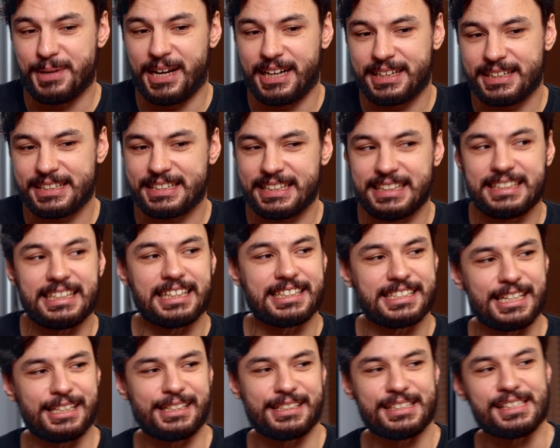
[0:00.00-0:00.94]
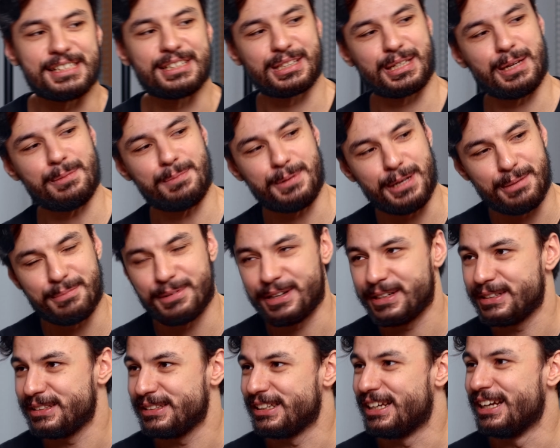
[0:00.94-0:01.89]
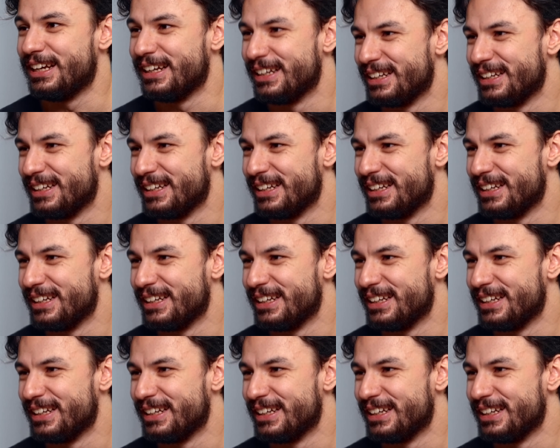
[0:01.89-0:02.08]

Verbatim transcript: mir angesehen. Tatsächlich, ich skippe immer die,